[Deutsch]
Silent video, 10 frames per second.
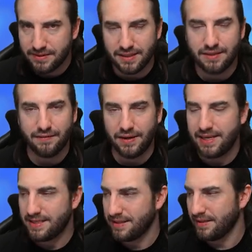Äh,
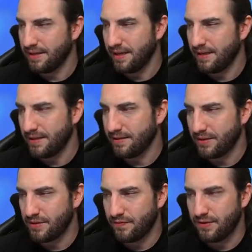Felsen. Äh,
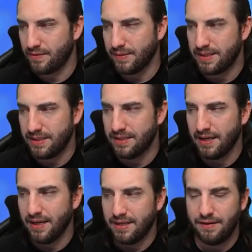es wird, man sieht,
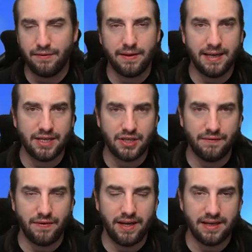die
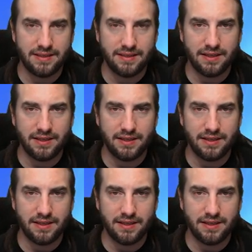Landschaft verändert sich